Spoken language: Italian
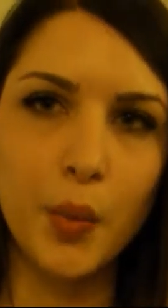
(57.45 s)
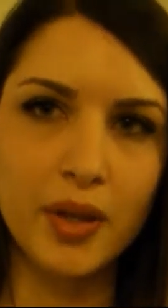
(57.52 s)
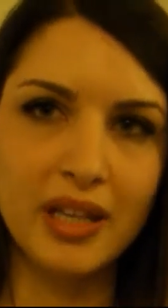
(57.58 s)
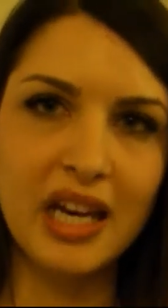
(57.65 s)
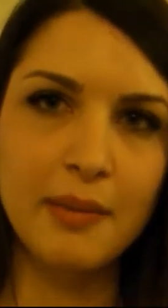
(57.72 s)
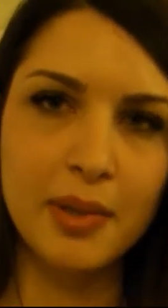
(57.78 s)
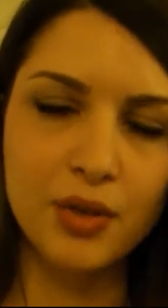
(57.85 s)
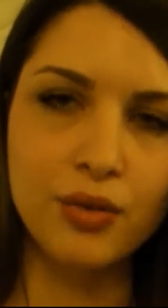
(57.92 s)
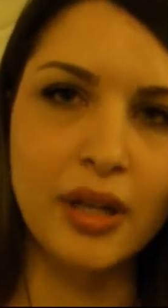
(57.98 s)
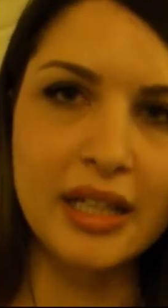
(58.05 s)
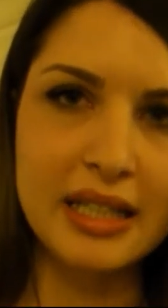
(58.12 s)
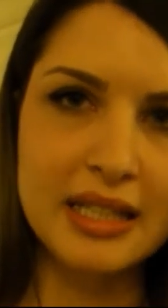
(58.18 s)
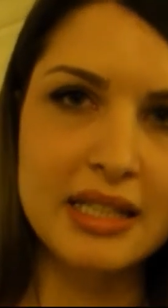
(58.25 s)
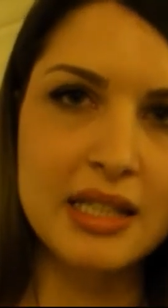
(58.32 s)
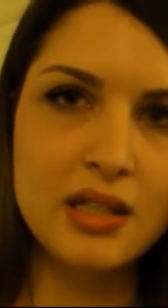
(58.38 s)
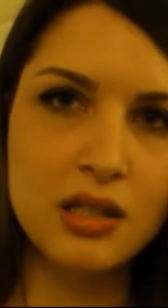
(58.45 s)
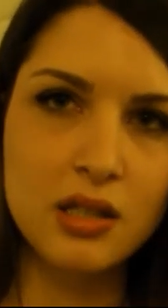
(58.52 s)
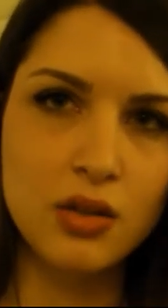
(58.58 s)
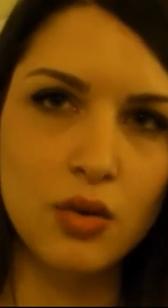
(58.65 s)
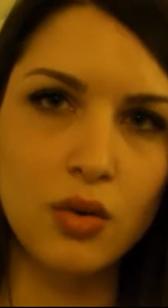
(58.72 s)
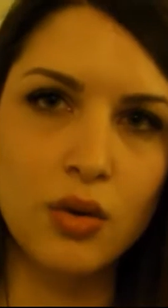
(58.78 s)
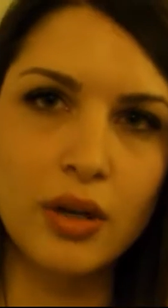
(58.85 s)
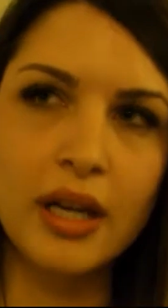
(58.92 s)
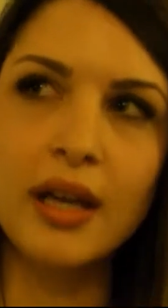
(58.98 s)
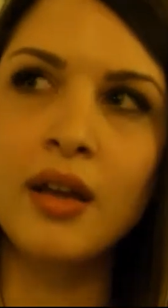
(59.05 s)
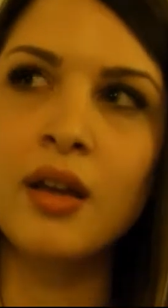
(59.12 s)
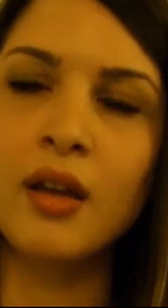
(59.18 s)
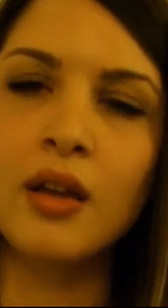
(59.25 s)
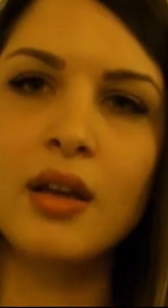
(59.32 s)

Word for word: quindi la pedonalizzazione